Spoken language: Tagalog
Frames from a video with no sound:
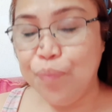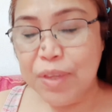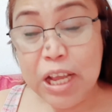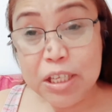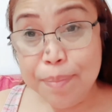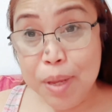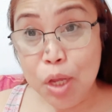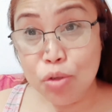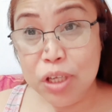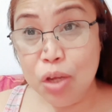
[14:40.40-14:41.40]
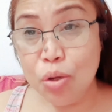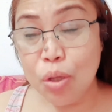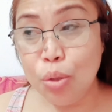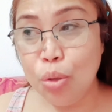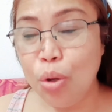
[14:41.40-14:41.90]
sasabihin ko sa inyo
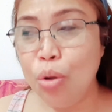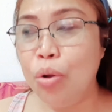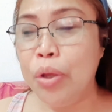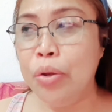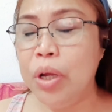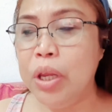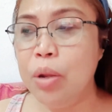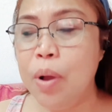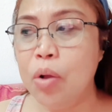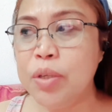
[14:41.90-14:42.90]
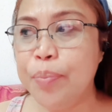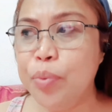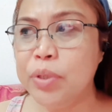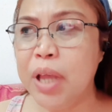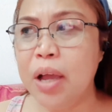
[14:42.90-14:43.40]
ang totoo ko ano ang ginawa ko sa
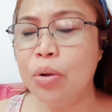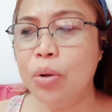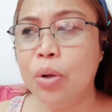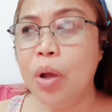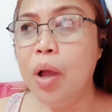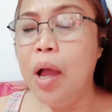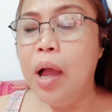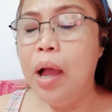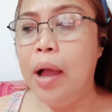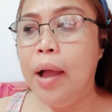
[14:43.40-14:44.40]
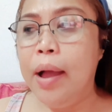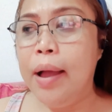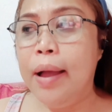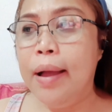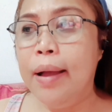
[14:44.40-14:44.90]
pusa ko.
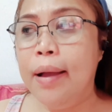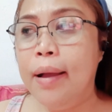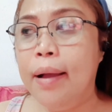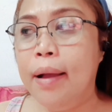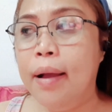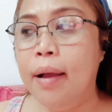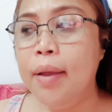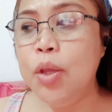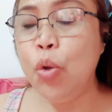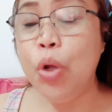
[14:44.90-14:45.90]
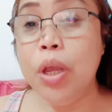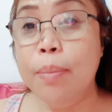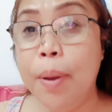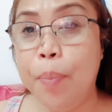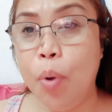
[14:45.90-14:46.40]
Uh, yung
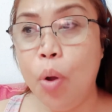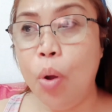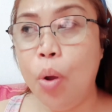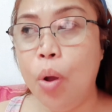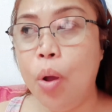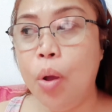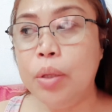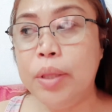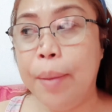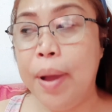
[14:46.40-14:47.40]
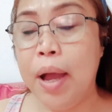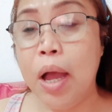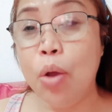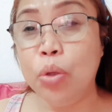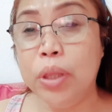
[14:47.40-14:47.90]
iba po na
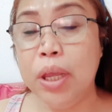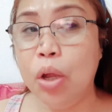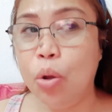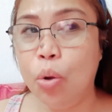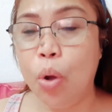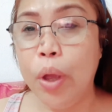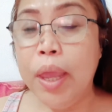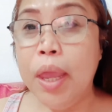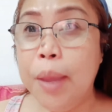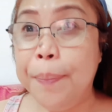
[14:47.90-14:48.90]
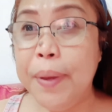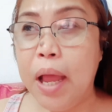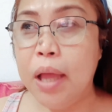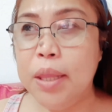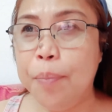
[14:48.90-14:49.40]
mga kuting ko,
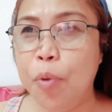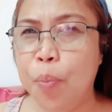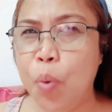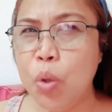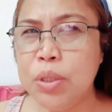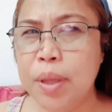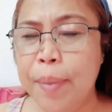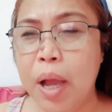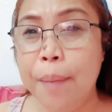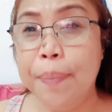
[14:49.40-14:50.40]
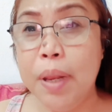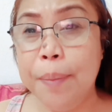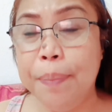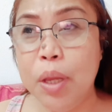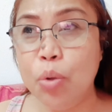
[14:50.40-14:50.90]
ipina-adapt ko po sa mga
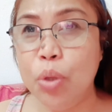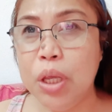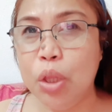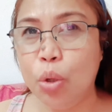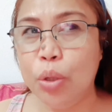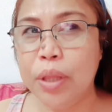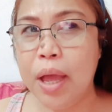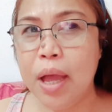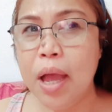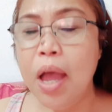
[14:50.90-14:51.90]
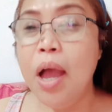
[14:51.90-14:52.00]
Pilipino dito na